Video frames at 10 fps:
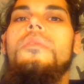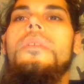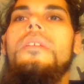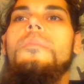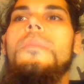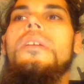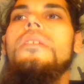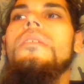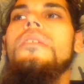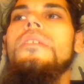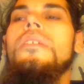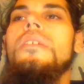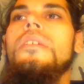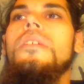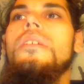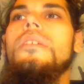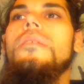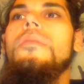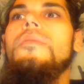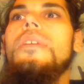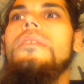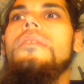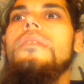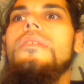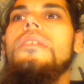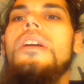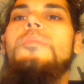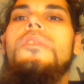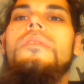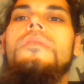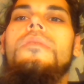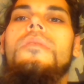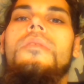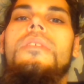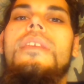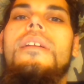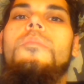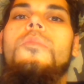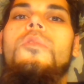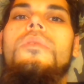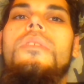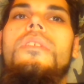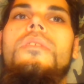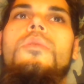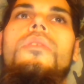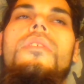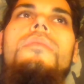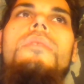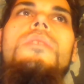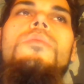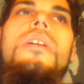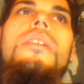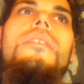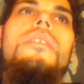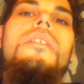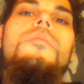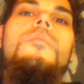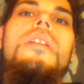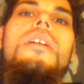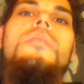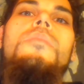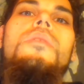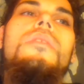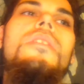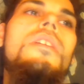Äh, ich werde gekeimte Samen und Nüsse eventuell selten mal einbauen. Aber das ist dann wieder eine ganz andere